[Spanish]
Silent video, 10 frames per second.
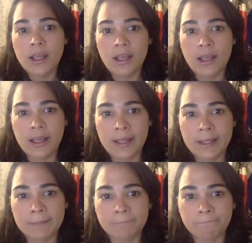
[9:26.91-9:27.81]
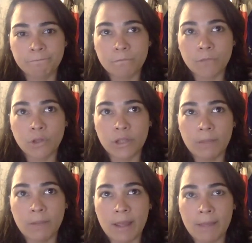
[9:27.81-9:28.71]
Em, donde
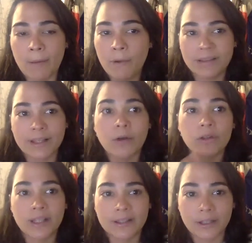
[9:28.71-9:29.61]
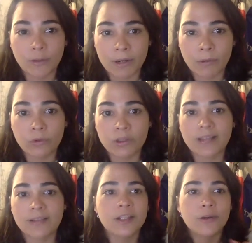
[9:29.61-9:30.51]
eh, vamos a estar contestando
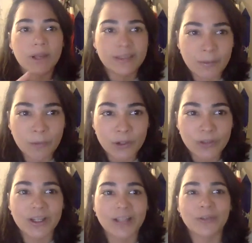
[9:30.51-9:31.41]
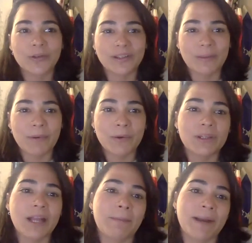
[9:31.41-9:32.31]
preguntas y yo voy a estar monitoreando todas esas
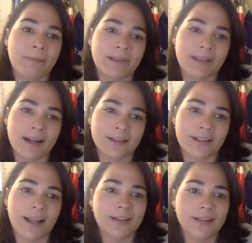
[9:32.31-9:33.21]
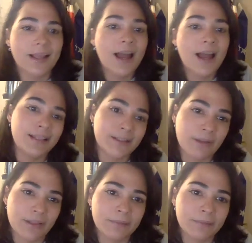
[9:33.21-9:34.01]
preguntas para mandárselas a Elizabeth.